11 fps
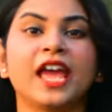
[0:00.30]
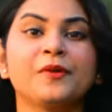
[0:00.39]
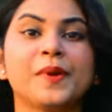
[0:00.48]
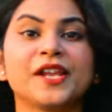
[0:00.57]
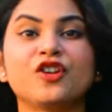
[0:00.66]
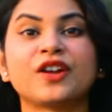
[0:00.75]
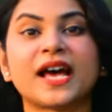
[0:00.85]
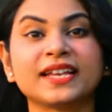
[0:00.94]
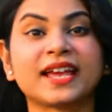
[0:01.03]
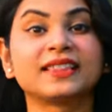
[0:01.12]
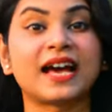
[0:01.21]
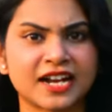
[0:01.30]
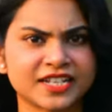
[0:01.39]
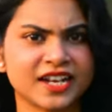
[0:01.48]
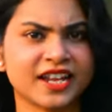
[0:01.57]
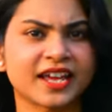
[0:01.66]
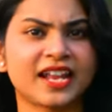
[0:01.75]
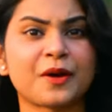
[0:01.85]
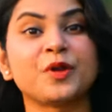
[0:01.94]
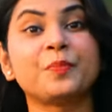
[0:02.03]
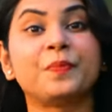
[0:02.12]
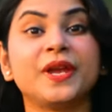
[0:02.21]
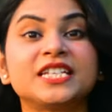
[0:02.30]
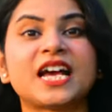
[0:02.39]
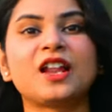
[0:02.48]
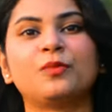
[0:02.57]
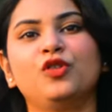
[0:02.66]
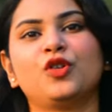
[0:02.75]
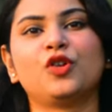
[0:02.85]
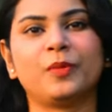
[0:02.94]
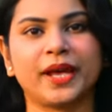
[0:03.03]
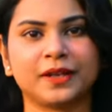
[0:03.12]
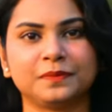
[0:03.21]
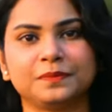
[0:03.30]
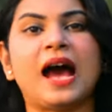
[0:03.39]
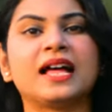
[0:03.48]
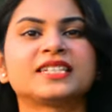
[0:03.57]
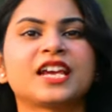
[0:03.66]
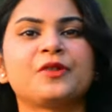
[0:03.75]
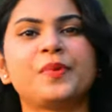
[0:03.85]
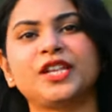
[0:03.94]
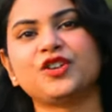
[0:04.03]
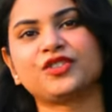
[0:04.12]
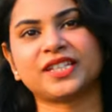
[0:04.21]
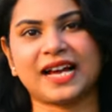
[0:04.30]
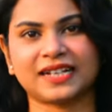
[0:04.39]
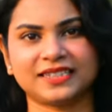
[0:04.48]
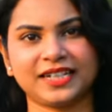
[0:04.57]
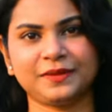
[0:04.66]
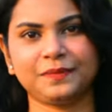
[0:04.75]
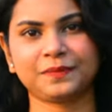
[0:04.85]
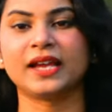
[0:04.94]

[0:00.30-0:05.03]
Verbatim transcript: এই ভিডিও না দেখে দার্জিলিং গেলে আপনি বিশাল ভুল করবেন আজকের ভিডিওতে থাকছে